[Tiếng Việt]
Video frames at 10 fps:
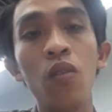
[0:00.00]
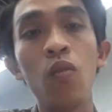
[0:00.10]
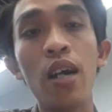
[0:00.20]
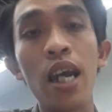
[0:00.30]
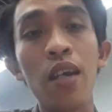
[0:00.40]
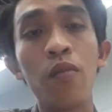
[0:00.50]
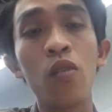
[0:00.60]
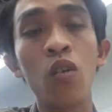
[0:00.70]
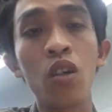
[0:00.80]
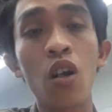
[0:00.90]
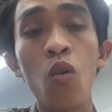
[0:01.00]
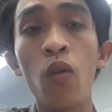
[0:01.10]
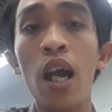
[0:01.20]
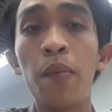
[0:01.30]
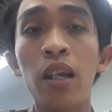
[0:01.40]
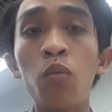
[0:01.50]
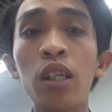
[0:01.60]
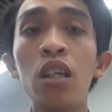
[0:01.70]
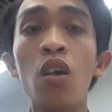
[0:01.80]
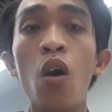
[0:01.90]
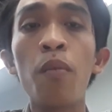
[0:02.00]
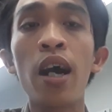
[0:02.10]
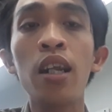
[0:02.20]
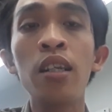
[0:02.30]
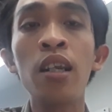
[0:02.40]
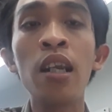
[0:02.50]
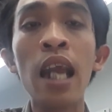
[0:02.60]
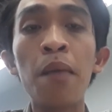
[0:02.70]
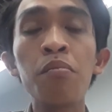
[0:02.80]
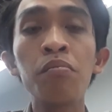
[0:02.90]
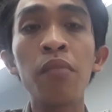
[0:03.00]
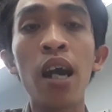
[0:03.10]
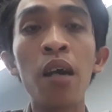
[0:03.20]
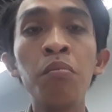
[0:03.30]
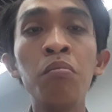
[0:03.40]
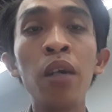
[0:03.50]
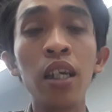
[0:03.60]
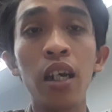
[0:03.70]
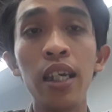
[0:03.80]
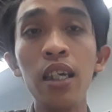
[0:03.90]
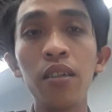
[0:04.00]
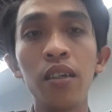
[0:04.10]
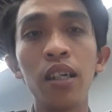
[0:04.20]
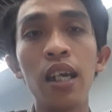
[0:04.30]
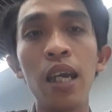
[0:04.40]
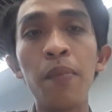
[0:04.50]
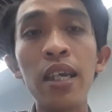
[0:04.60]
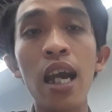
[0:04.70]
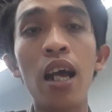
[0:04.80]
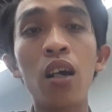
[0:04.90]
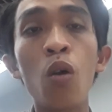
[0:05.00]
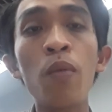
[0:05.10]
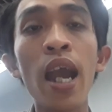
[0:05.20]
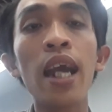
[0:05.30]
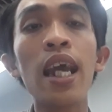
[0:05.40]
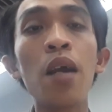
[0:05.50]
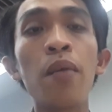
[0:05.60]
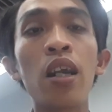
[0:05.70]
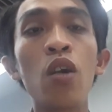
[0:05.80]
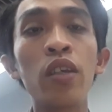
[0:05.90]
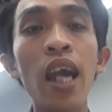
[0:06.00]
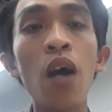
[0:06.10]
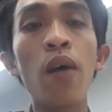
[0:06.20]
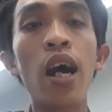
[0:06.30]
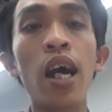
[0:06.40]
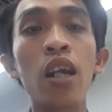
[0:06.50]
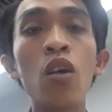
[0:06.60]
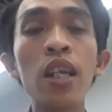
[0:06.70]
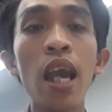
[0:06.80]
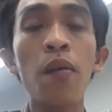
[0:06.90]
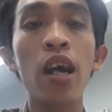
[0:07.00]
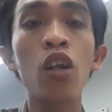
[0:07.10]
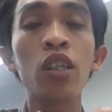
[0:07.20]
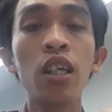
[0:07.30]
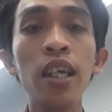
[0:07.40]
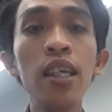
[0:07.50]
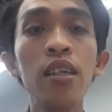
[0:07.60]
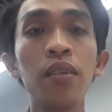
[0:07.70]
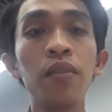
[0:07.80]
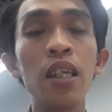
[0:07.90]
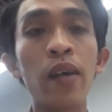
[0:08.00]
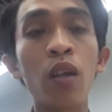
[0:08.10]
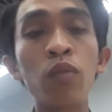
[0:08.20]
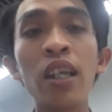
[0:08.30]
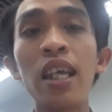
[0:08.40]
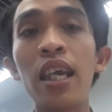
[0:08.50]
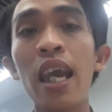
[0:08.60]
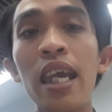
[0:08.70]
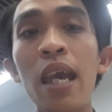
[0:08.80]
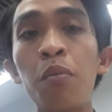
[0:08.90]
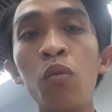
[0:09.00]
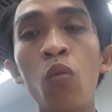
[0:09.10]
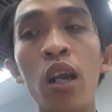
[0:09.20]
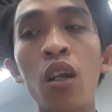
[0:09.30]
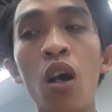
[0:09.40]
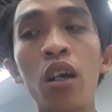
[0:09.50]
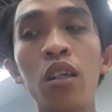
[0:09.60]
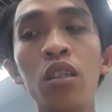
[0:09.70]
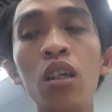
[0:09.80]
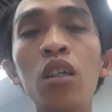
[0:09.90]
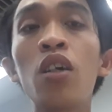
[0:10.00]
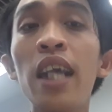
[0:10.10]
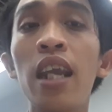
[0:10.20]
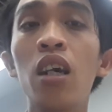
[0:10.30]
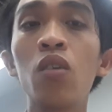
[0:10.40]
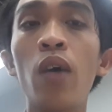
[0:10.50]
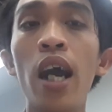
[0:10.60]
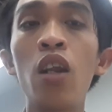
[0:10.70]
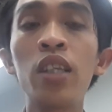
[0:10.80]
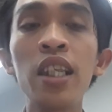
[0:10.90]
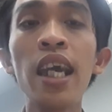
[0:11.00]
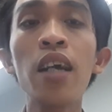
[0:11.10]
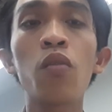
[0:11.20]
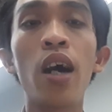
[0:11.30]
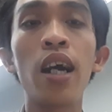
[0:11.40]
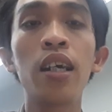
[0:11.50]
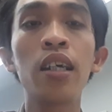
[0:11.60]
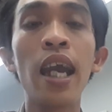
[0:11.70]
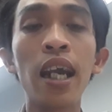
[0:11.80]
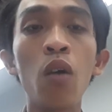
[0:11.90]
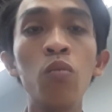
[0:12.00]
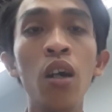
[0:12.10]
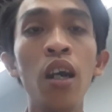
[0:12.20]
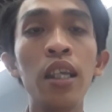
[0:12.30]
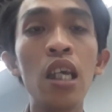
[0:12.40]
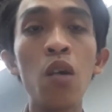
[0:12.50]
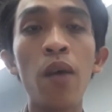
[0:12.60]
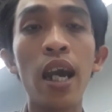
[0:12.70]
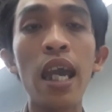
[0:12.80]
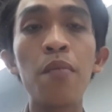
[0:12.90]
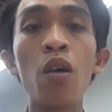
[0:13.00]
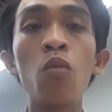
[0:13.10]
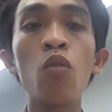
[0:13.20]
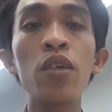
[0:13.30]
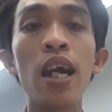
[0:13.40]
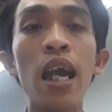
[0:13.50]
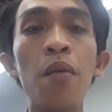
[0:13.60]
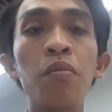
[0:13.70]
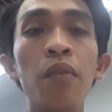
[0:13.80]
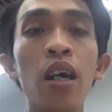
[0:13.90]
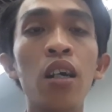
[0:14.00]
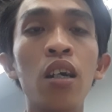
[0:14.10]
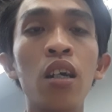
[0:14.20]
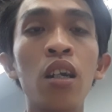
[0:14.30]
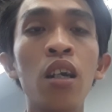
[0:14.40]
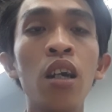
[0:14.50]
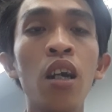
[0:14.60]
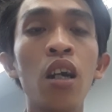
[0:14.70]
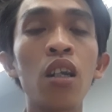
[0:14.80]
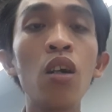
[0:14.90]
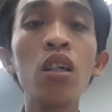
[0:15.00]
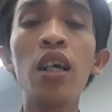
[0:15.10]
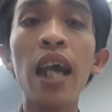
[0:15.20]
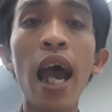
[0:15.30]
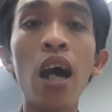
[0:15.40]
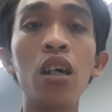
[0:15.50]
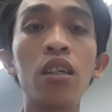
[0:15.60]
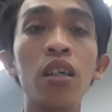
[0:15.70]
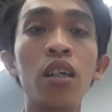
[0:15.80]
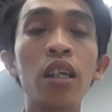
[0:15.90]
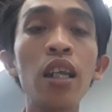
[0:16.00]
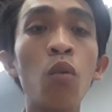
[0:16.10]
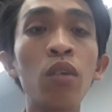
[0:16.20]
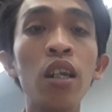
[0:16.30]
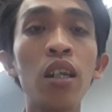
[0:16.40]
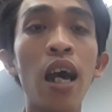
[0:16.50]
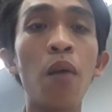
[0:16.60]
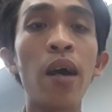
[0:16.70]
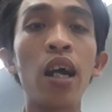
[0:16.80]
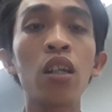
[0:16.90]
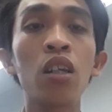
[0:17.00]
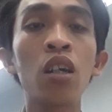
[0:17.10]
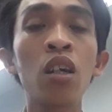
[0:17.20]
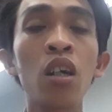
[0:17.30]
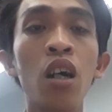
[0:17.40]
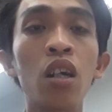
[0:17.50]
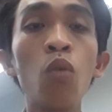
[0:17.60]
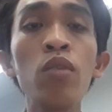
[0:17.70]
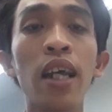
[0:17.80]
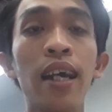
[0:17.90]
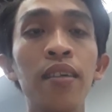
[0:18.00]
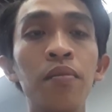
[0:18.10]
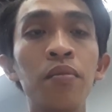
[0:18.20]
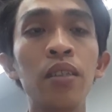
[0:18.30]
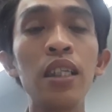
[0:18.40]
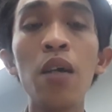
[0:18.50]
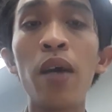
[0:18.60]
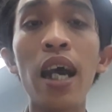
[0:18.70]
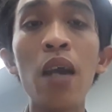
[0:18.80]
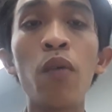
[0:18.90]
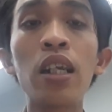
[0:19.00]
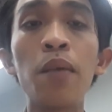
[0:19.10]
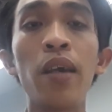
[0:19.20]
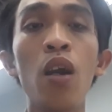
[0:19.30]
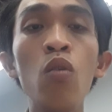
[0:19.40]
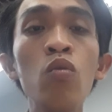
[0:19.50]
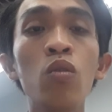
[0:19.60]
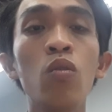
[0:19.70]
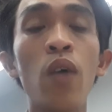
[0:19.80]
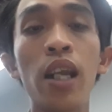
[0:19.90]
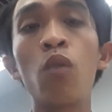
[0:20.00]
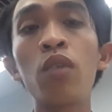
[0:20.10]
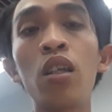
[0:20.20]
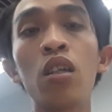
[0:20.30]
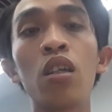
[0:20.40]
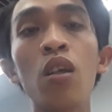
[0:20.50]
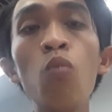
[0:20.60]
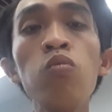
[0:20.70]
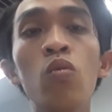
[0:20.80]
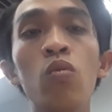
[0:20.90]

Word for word: hoài còn hoài mà thông tin còn mà năm mà mươi người á hiện bây giờ công an đang mà điều tra và nó đang và nó xử lý nhưng mà thông tin này em hoàn toàn chưa có nghe được về nó chính xác và hay không nhưng mà em không bao giờ em mà nó đưa ra cái thông tin nào mà đúng chưa nhưng mà em phải tìm hiểu về thông tin đúng